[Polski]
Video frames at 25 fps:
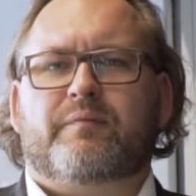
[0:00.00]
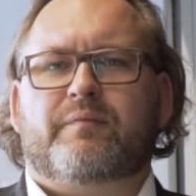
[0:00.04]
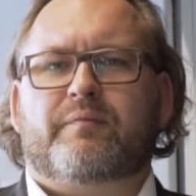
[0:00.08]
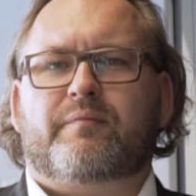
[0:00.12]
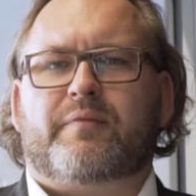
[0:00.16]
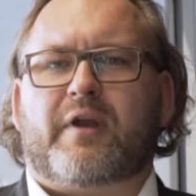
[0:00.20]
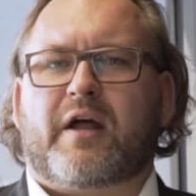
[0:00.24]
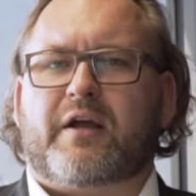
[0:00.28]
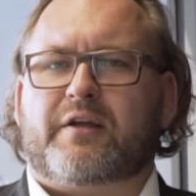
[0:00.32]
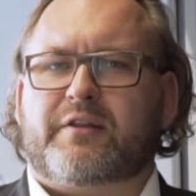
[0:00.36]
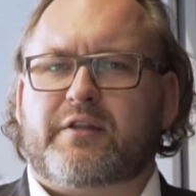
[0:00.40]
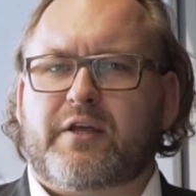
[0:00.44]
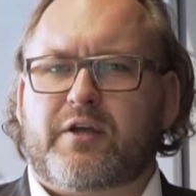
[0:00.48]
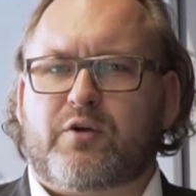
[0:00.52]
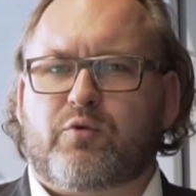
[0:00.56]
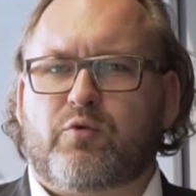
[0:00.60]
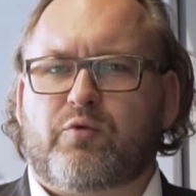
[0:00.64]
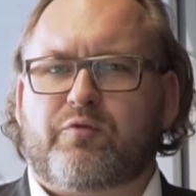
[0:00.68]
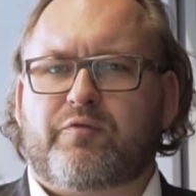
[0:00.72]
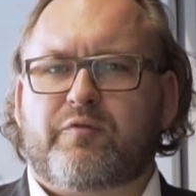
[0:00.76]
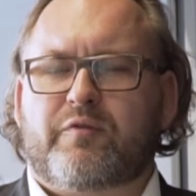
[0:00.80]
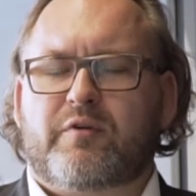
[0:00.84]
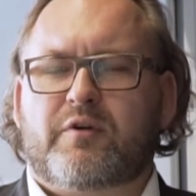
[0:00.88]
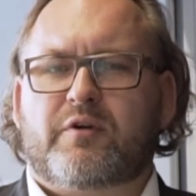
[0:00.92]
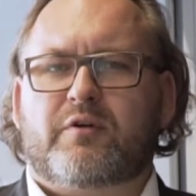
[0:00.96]

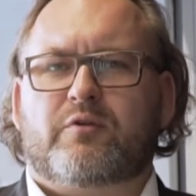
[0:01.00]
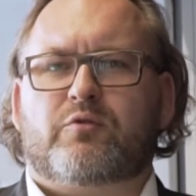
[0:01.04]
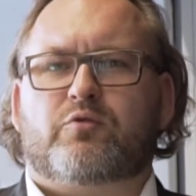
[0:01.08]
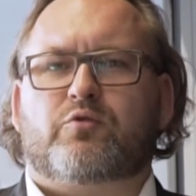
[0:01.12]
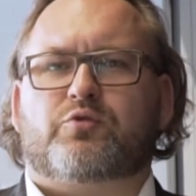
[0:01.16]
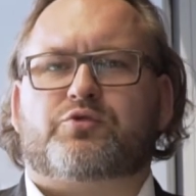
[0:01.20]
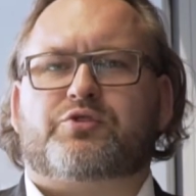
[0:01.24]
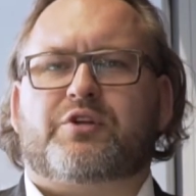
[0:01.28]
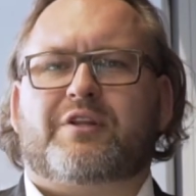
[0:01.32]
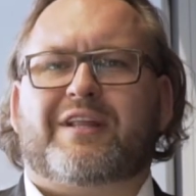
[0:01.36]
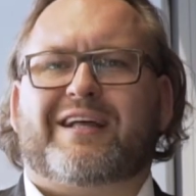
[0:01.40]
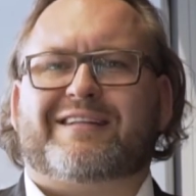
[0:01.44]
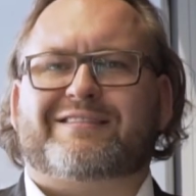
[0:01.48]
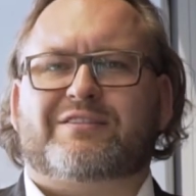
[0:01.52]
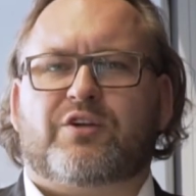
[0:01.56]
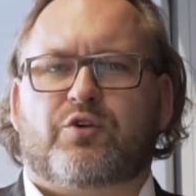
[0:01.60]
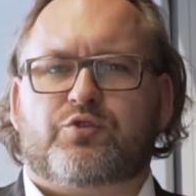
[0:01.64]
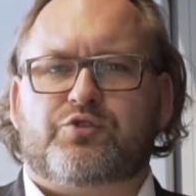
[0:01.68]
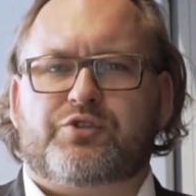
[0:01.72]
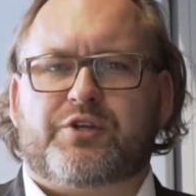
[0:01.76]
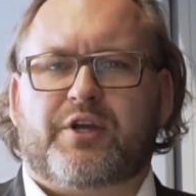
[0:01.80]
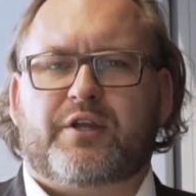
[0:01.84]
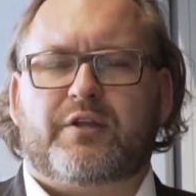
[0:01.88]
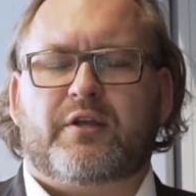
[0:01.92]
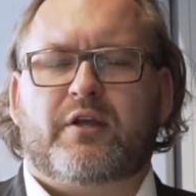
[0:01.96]
praktyków, którzy na co
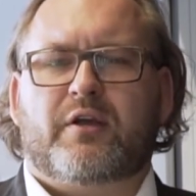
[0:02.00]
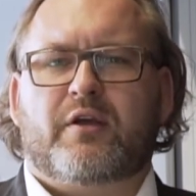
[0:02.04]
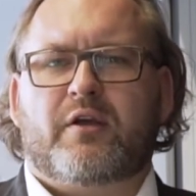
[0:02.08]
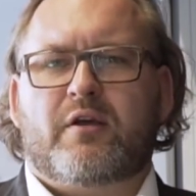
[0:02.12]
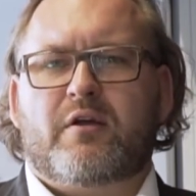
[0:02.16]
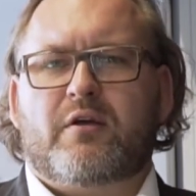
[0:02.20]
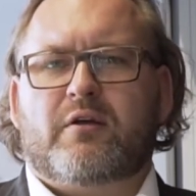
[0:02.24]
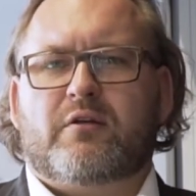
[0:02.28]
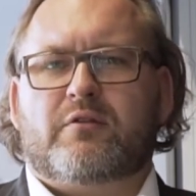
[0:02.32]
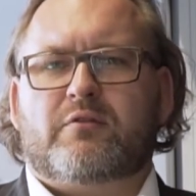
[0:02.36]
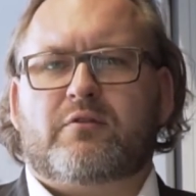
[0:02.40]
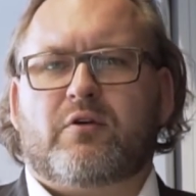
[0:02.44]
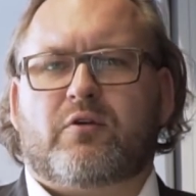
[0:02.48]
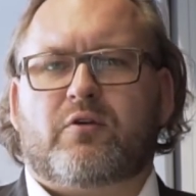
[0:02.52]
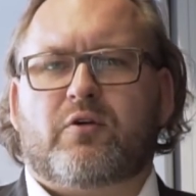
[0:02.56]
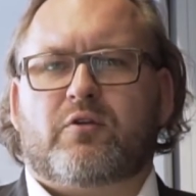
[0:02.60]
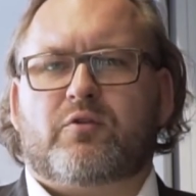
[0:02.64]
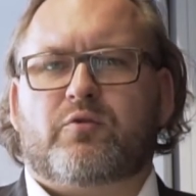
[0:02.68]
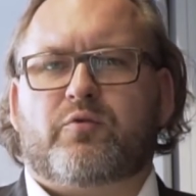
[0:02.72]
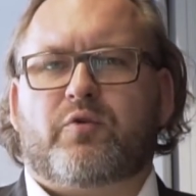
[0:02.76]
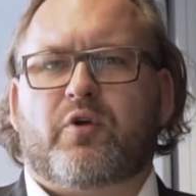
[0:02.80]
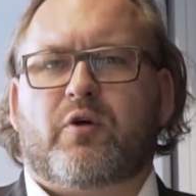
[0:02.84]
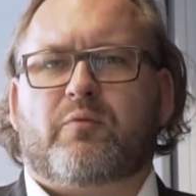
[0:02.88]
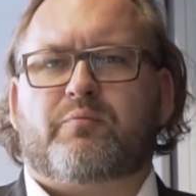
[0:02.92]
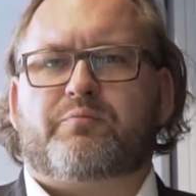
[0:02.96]
dzień
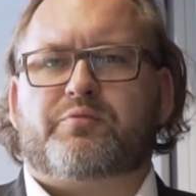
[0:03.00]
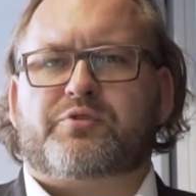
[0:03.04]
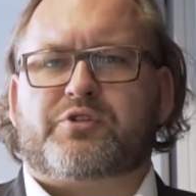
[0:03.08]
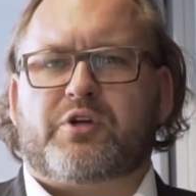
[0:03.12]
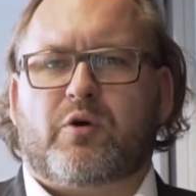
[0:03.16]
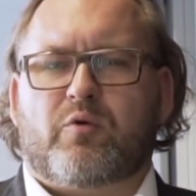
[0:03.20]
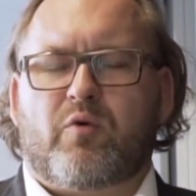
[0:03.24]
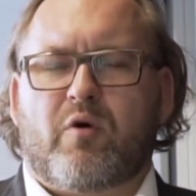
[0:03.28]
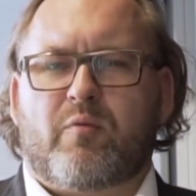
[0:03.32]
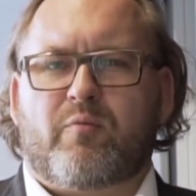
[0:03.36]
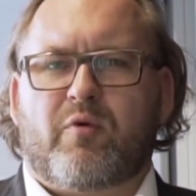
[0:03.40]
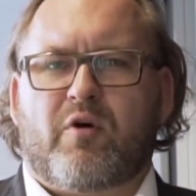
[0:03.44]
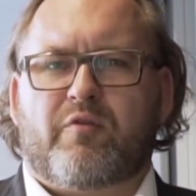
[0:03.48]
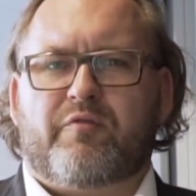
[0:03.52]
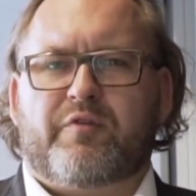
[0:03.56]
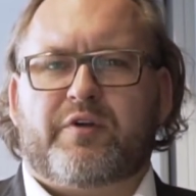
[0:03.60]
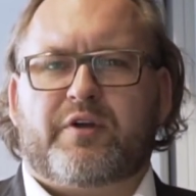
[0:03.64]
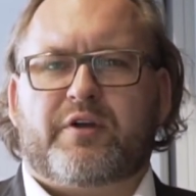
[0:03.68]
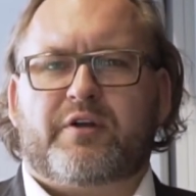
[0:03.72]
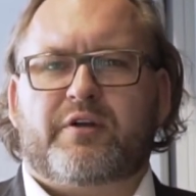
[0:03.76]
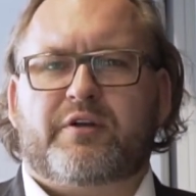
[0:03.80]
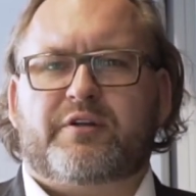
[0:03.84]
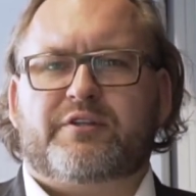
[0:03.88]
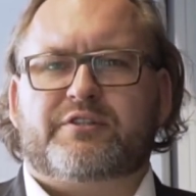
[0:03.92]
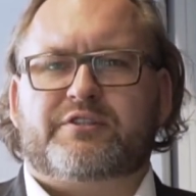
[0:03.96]
dokonują
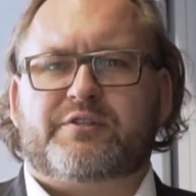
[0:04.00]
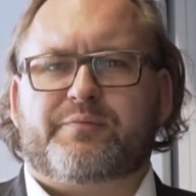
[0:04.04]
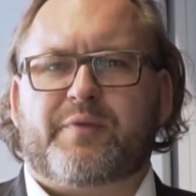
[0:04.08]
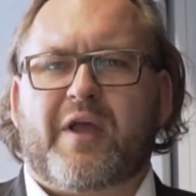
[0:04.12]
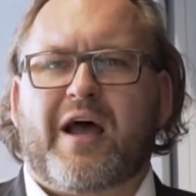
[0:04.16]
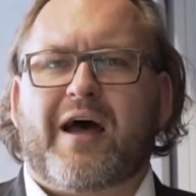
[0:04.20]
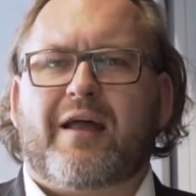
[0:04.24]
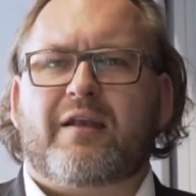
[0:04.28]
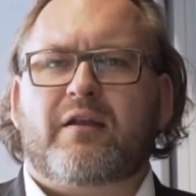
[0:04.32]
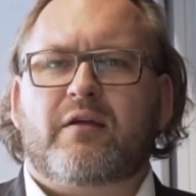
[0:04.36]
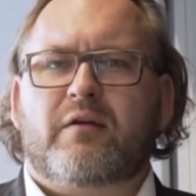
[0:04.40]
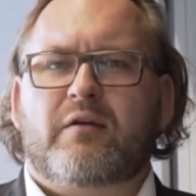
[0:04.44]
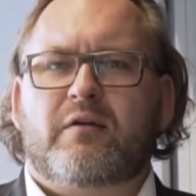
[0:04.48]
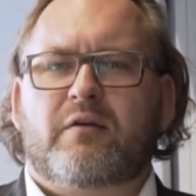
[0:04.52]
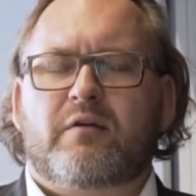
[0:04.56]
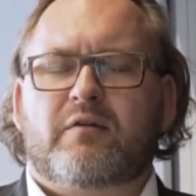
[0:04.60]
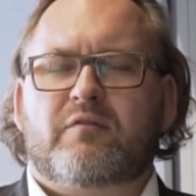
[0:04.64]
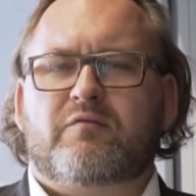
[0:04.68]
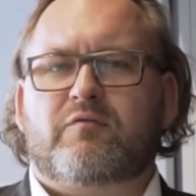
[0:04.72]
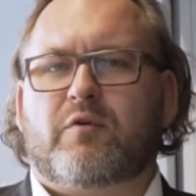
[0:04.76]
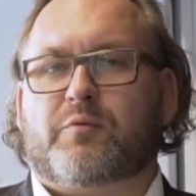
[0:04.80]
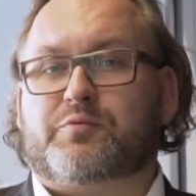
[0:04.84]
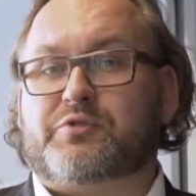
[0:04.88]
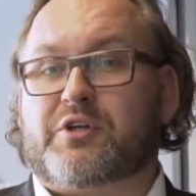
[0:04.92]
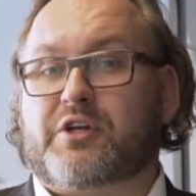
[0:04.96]
przełomowych zmian
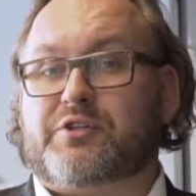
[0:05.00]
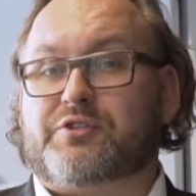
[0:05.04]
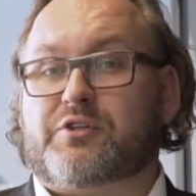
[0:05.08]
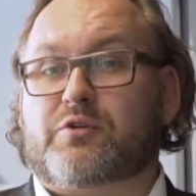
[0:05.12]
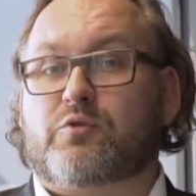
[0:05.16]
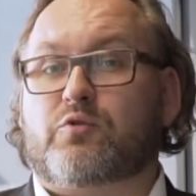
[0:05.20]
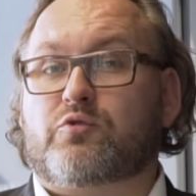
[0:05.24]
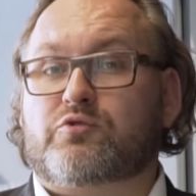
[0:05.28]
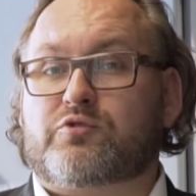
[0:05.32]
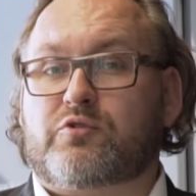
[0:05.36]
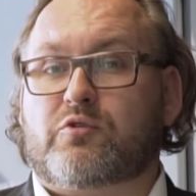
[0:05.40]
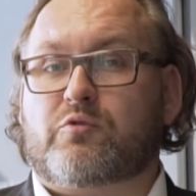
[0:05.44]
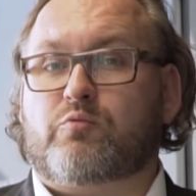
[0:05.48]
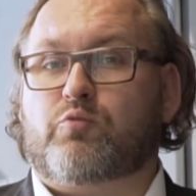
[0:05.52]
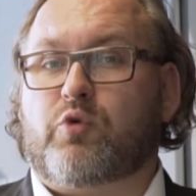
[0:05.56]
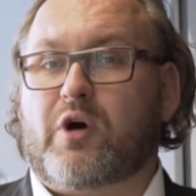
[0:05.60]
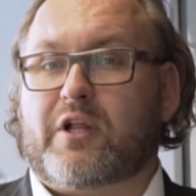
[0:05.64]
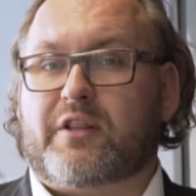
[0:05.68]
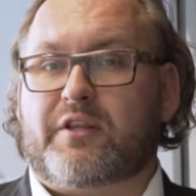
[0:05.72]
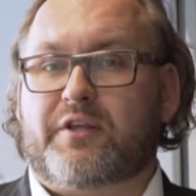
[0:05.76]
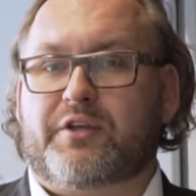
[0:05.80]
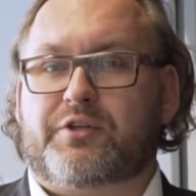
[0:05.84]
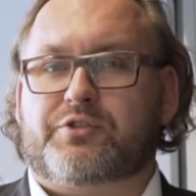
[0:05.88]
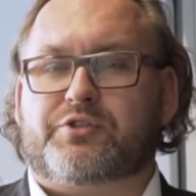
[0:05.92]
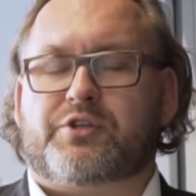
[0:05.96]
w obszarze usług
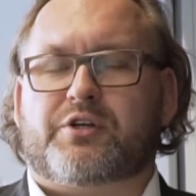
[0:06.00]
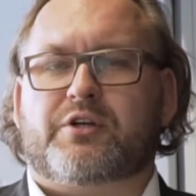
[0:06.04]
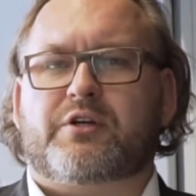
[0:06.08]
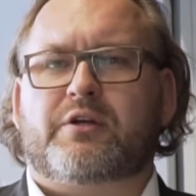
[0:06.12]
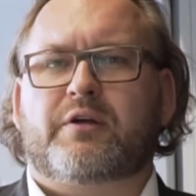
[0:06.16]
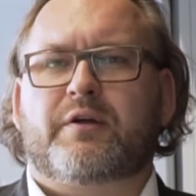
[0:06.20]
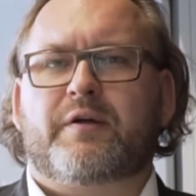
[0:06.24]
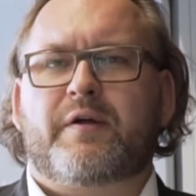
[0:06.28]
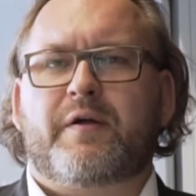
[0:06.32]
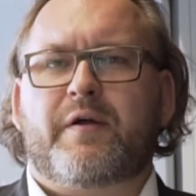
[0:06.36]
płatniczych.